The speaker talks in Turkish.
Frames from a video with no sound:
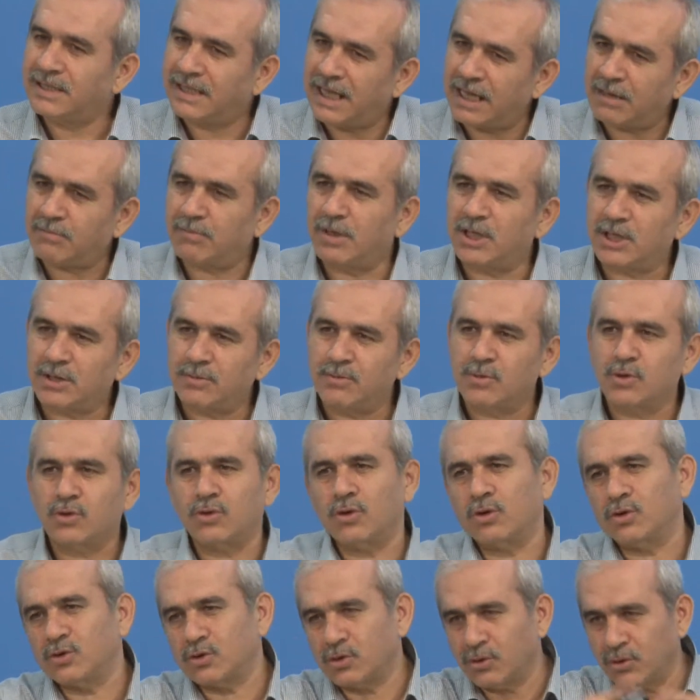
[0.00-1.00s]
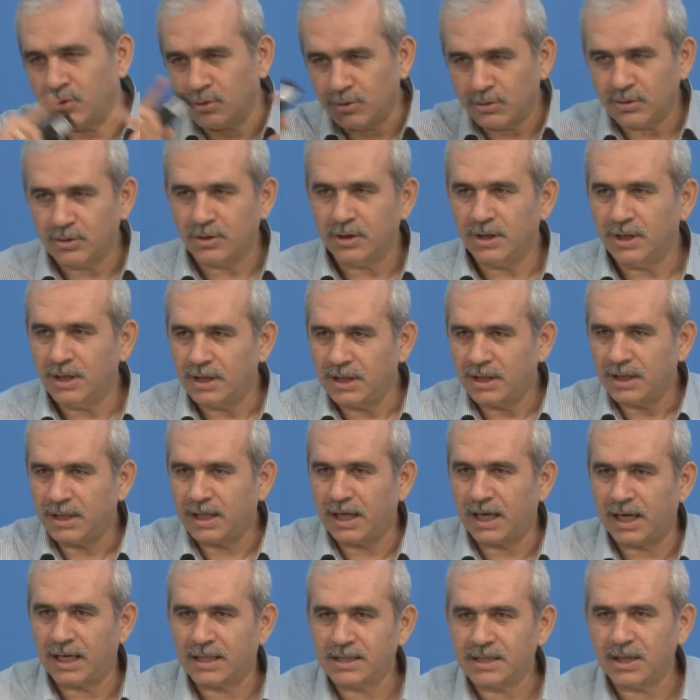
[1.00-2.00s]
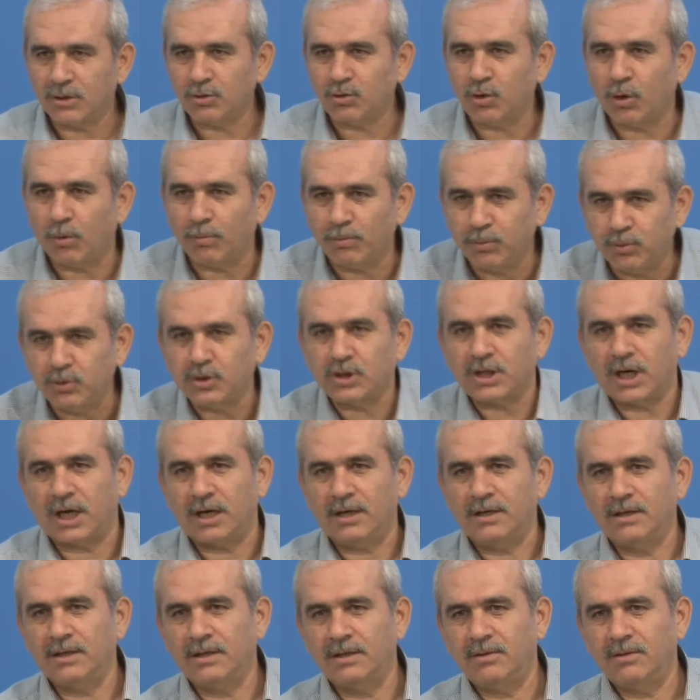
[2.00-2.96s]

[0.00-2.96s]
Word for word: tek başımıza olsun gerekse topluca